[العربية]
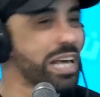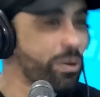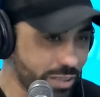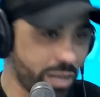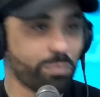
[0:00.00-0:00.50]

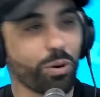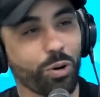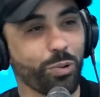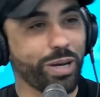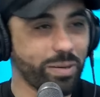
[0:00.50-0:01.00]
او تحب
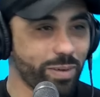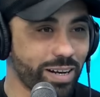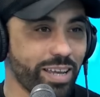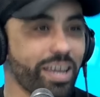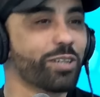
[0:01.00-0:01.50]
عنوان
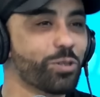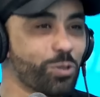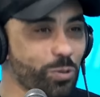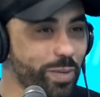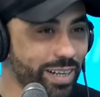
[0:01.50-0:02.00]
معناها
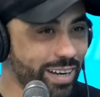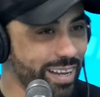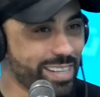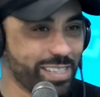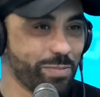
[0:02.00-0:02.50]
ينجو من
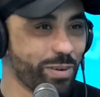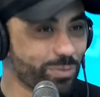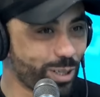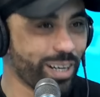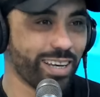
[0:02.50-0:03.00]
الهزيمه
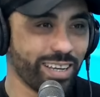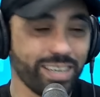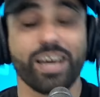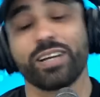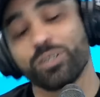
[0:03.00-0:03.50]
فوالا ينجو,
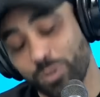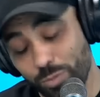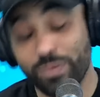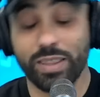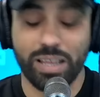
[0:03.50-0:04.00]
ينجو
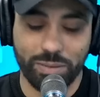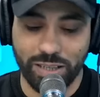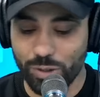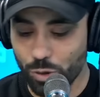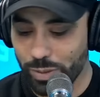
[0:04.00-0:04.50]
بالضبط
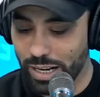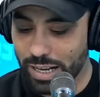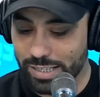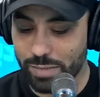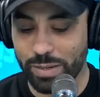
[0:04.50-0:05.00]
ينجو من
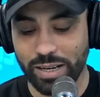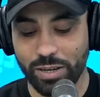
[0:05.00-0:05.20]
الهزيمه لانه